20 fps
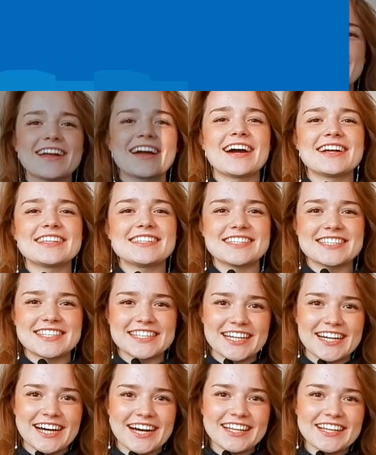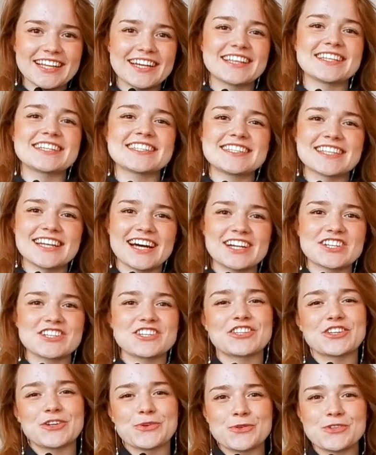Аркадий Сигал – это
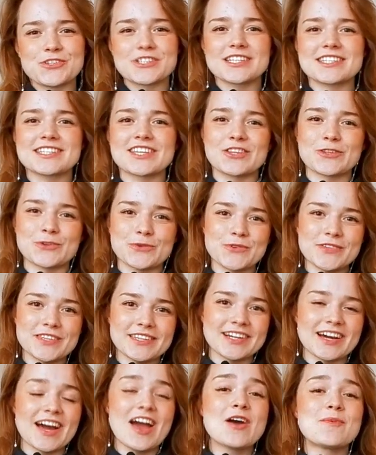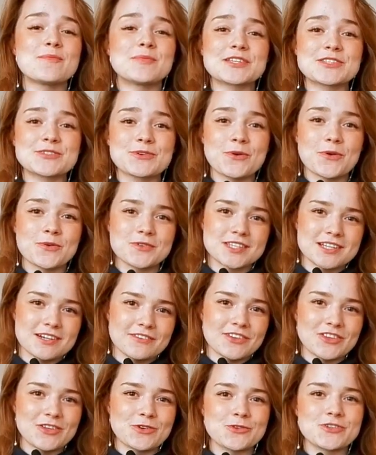старший научный сотрудник
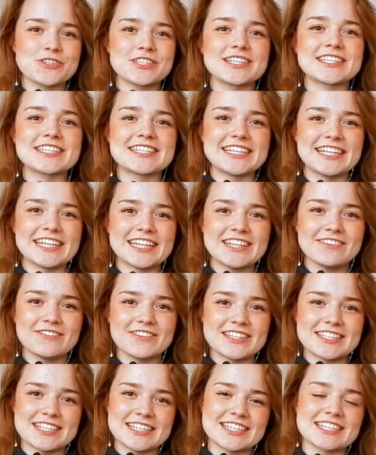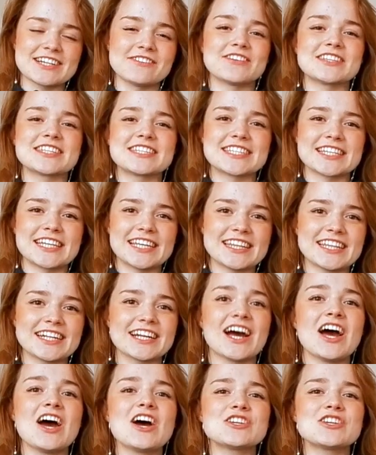Московского научно-исследовательского центра